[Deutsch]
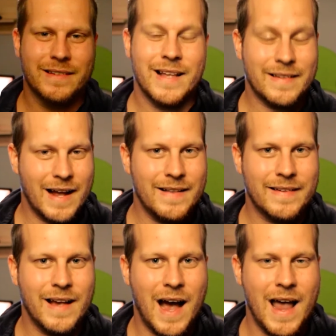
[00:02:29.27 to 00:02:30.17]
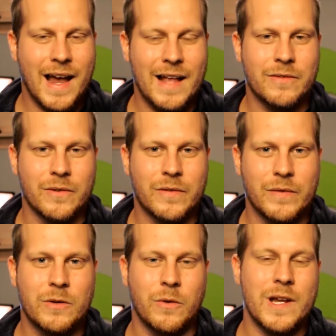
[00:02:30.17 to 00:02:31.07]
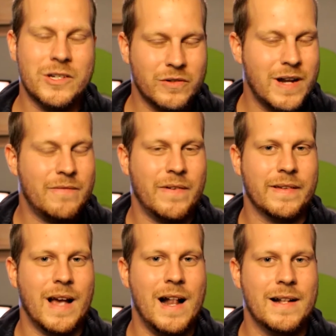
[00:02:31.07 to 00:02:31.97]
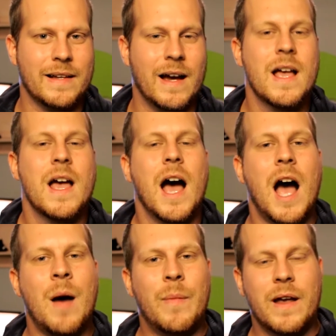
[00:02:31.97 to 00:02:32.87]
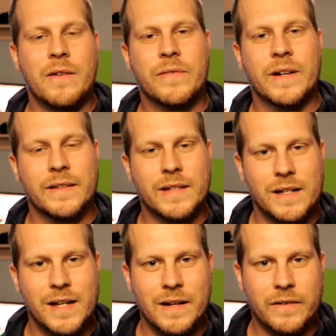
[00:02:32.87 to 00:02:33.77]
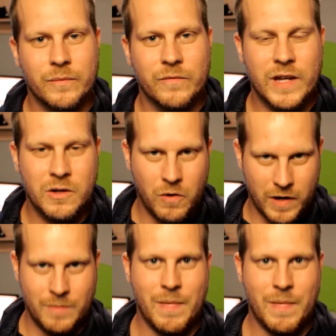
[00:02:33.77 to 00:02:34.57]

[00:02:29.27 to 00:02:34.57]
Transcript: Das ganze Hai-Rettungsvideo ist schon etwas alter, aber ihr findet den Link zum Video in